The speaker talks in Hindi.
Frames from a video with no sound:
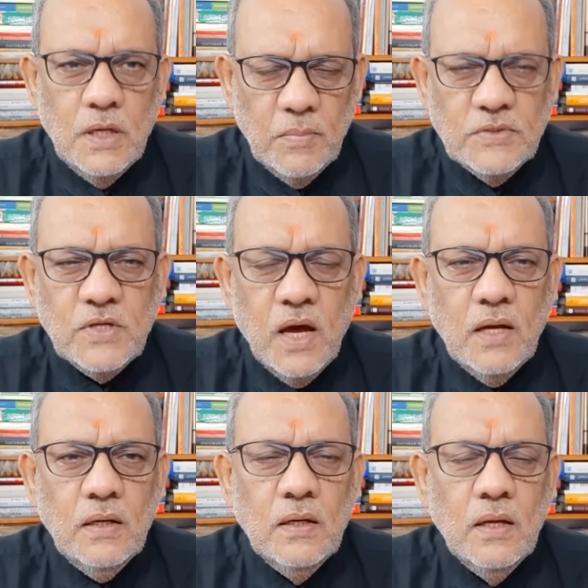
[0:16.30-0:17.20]
नमस्कार
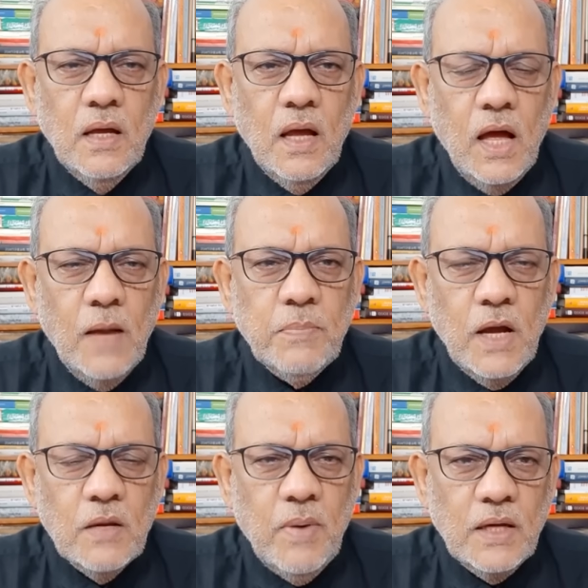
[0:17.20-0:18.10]

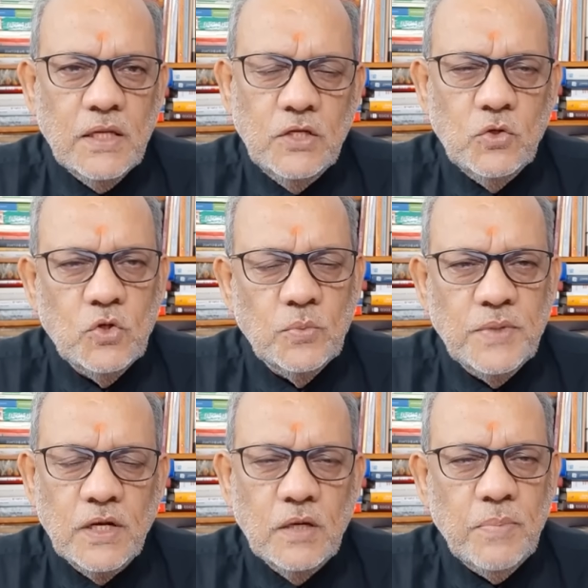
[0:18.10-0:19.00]
आपका अखबार के यूट्यूब
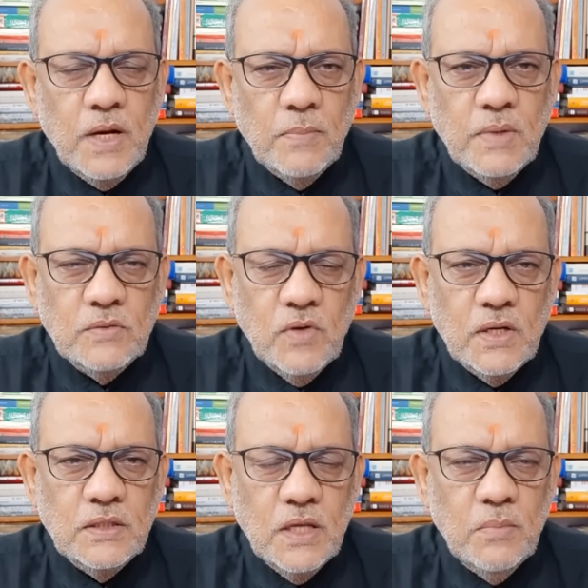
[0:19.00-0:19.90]
चैनल पर आपका
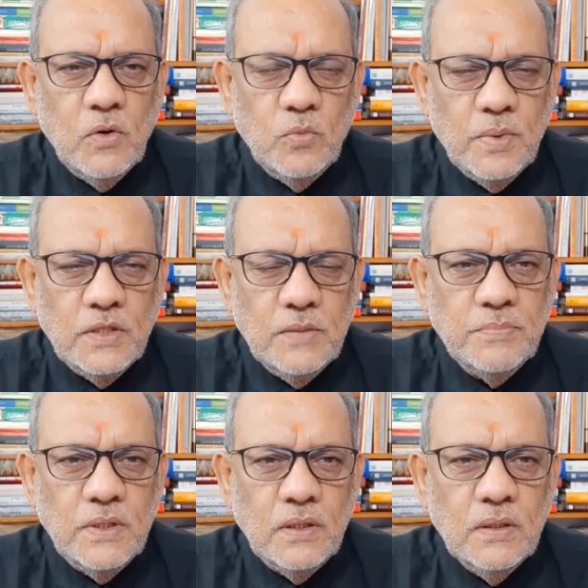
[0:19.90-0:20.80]
स्वागत है मैं हूं प्रदीप
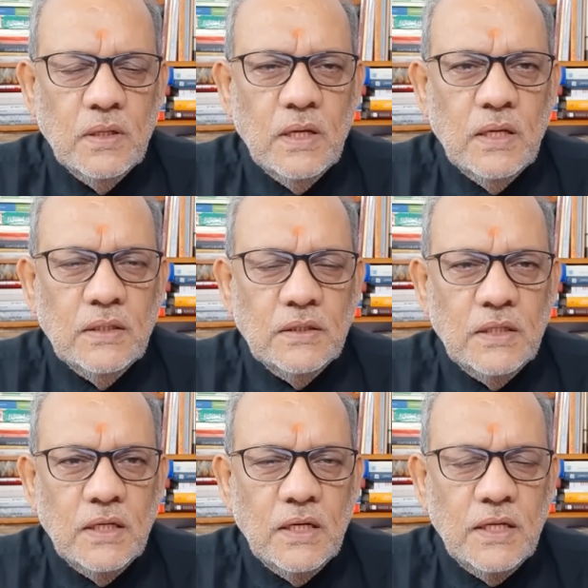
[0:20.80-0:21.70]
सिंह
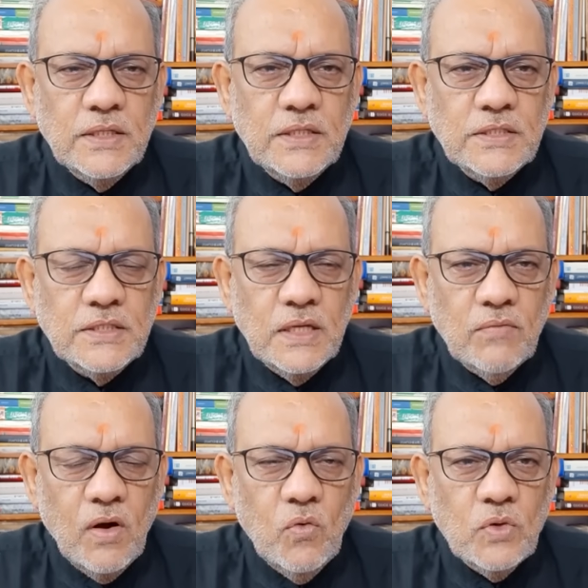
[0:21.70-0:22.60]
दिल्ली की
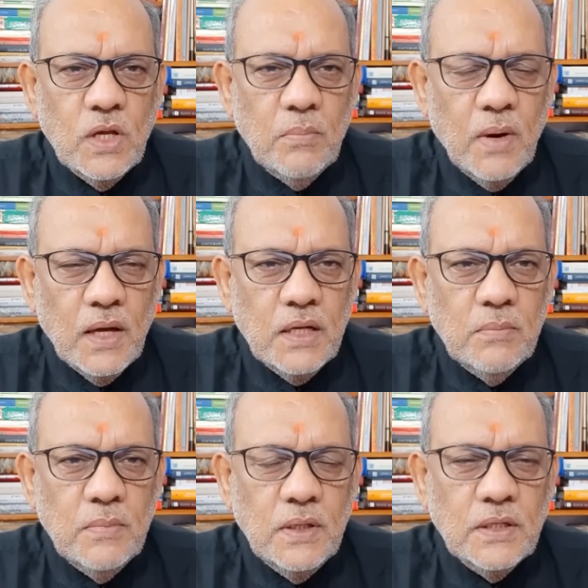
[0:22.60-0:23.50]
सेवाओं के बारे
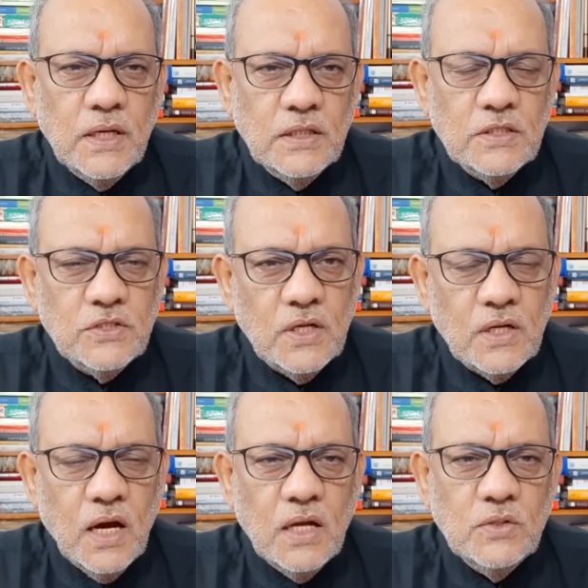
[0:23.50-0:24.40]
में केंद्र
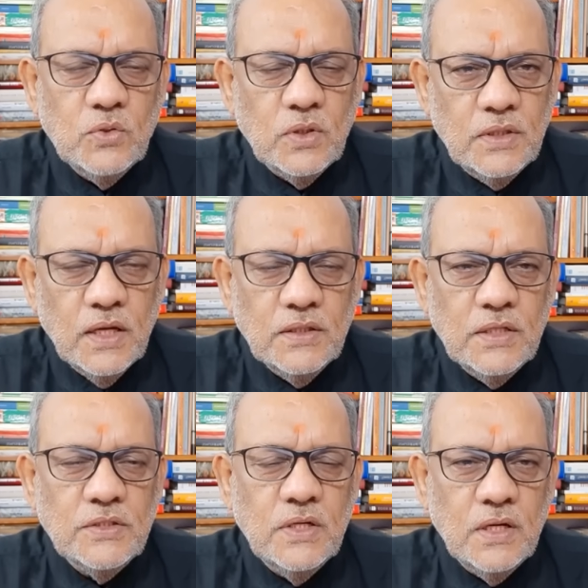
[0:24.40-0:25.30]
सरकार जो
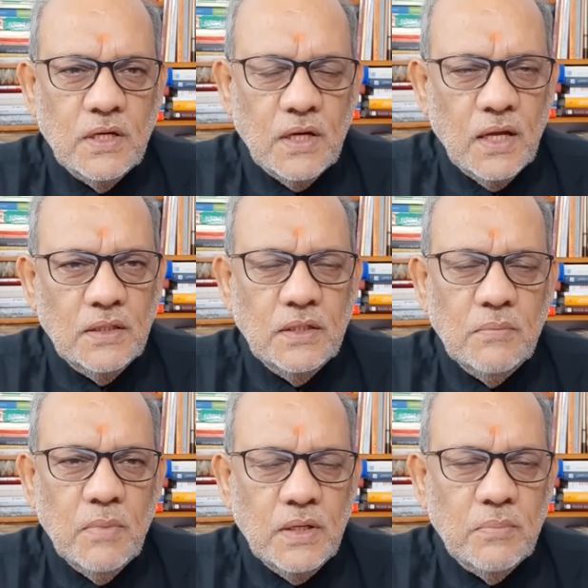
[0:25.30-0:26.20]
अध्यादेश लेकर आई
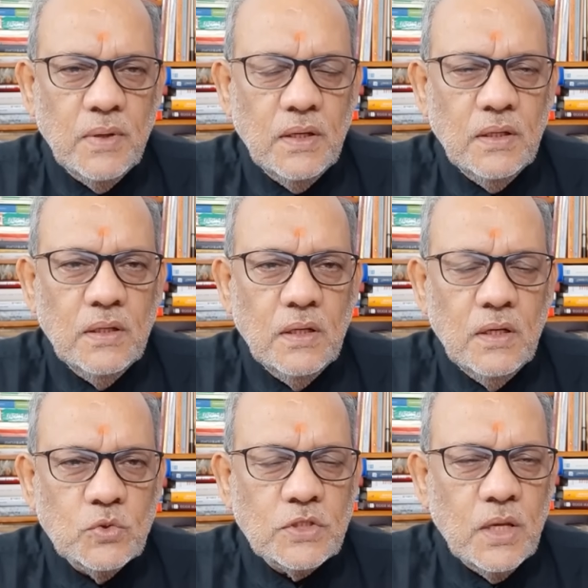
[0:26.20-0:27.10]
थी मई में
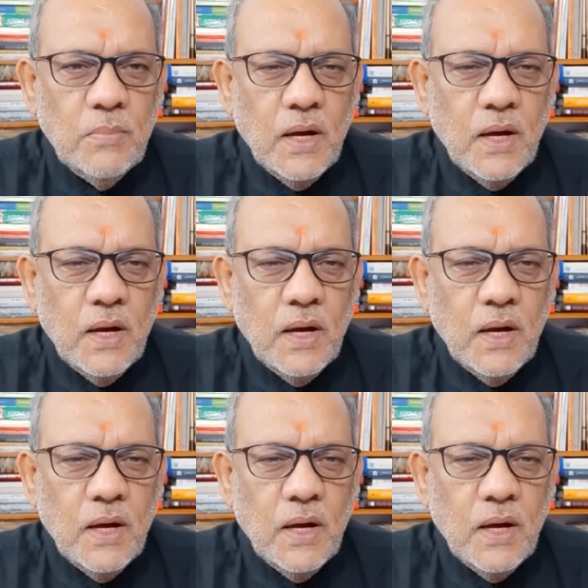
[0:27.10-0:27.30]
उसके